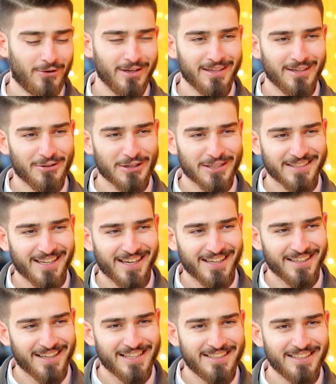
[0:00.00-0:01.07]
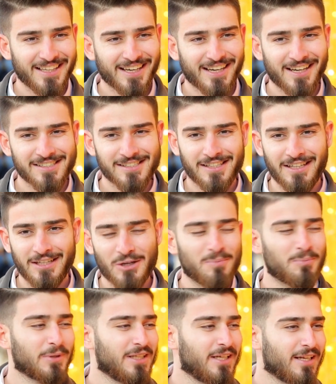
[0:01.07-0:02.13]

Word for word: والله الوردة هاي هدية خاصة يعني لأمي